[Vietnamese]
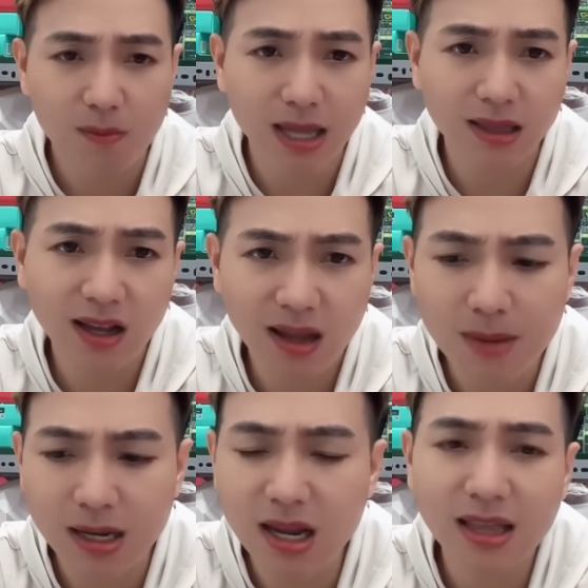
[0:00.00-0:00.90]
còn mày
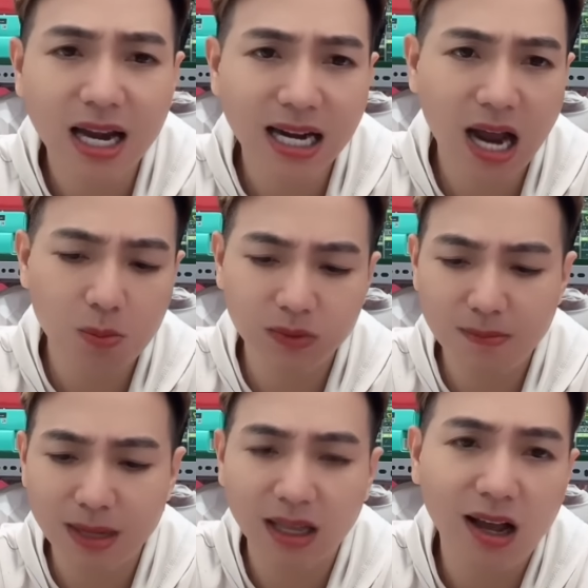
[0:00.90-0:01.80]
tới mày đi tay
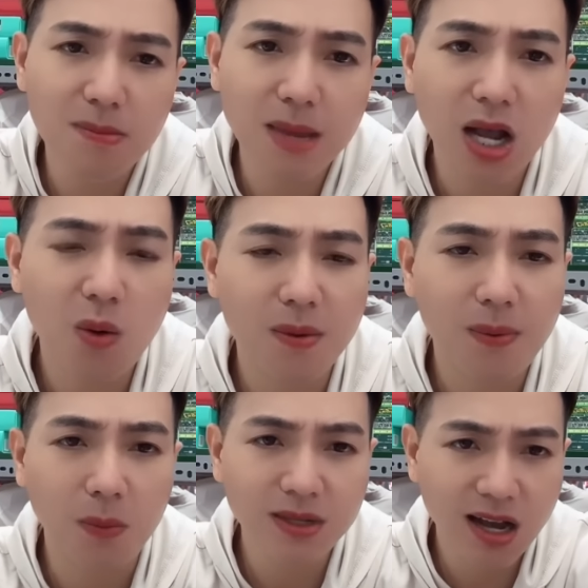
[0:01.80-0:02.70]
không nó mày tới mày ngồi
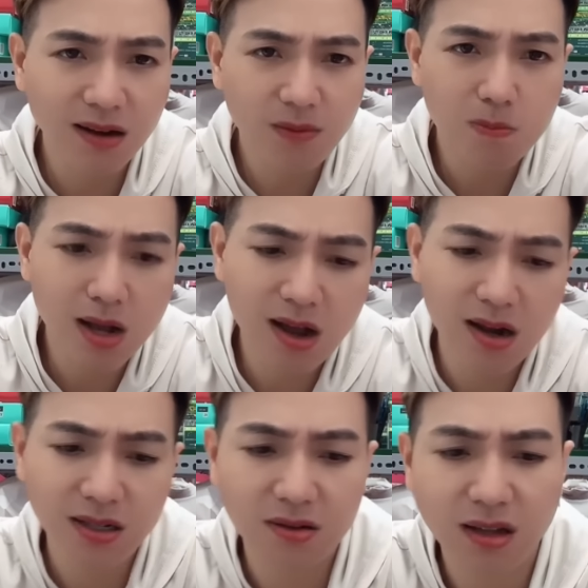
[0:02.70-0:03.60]
mày phỏng vấn phỏng
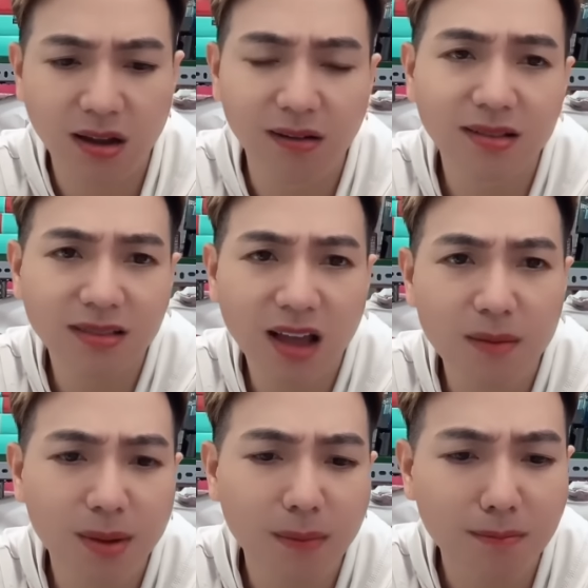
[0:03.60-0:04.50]
ngơ rồi trời ơi tao
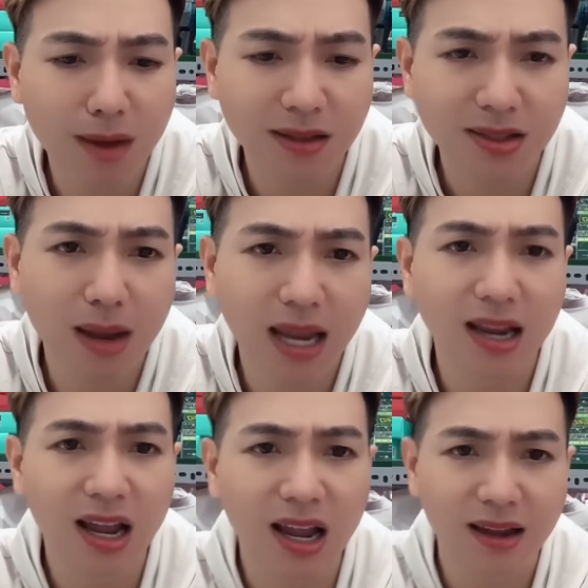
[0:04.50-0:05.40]
thấy mày mắc mệt cho
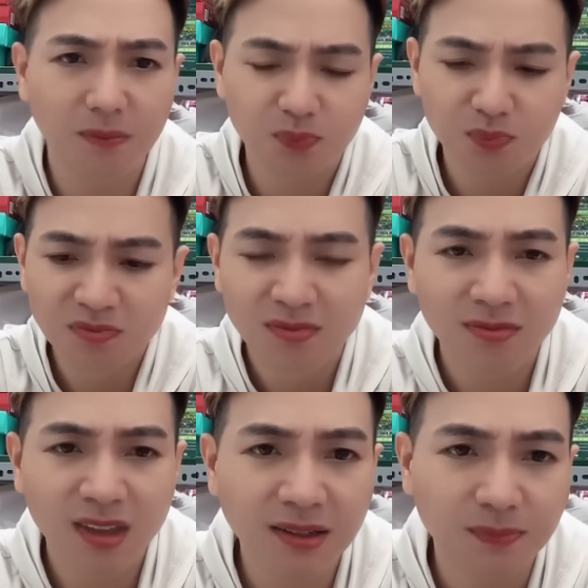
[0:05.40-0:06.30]
mày ghê á
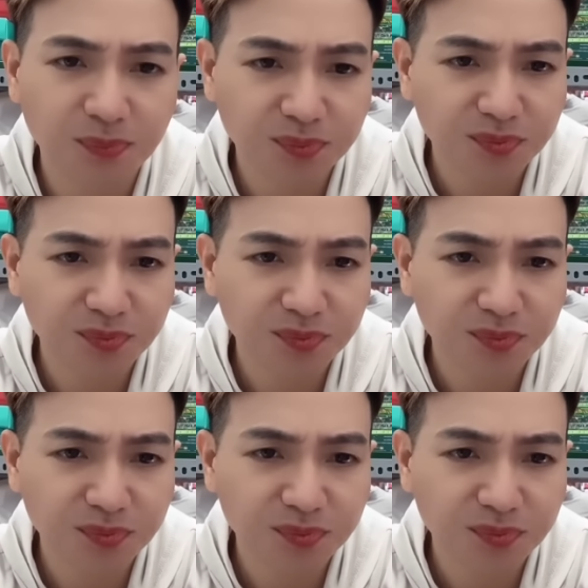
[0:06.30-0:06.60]
ừ